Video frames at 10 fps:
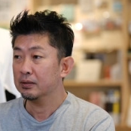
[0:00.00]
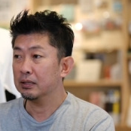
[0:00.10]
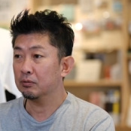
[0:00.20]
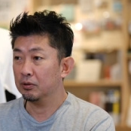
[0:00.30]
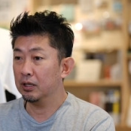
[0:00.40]

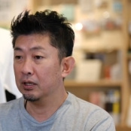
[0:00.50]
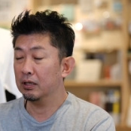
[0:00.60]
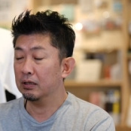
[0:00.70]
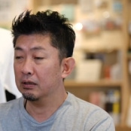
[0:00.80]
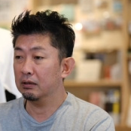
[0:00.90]
なの
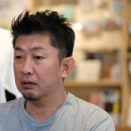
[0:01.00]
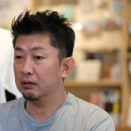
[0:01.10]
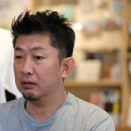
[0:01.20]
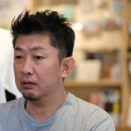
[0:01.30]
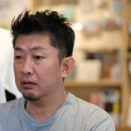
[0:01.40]
で、
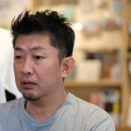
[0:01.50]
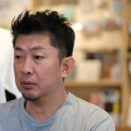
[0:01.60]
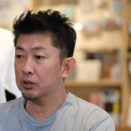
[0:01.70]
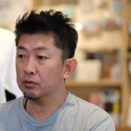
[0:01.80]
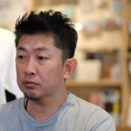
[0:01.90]
え
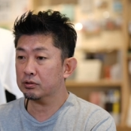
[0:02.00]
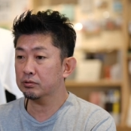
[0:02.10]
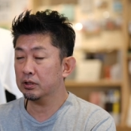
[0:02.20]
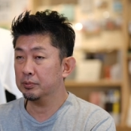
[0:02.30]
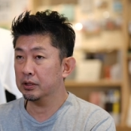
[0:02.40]
まあいろいろ
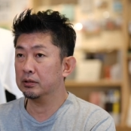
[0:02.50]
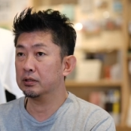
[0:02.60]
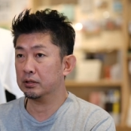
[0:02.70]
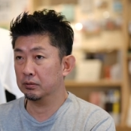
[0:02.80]
作ってみたんですけ